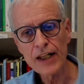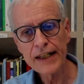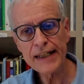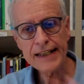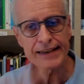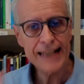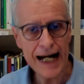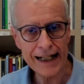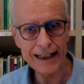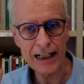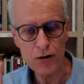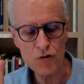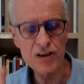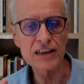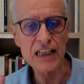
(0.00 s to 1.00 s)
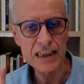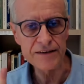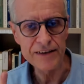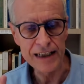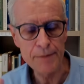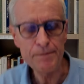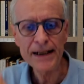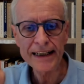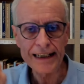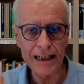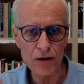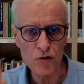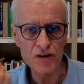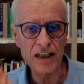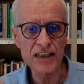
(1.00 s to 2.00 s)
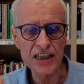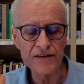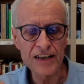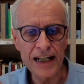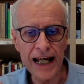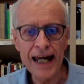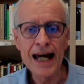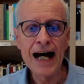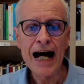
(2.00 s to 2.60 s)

indaga la società civile. Perché la società civile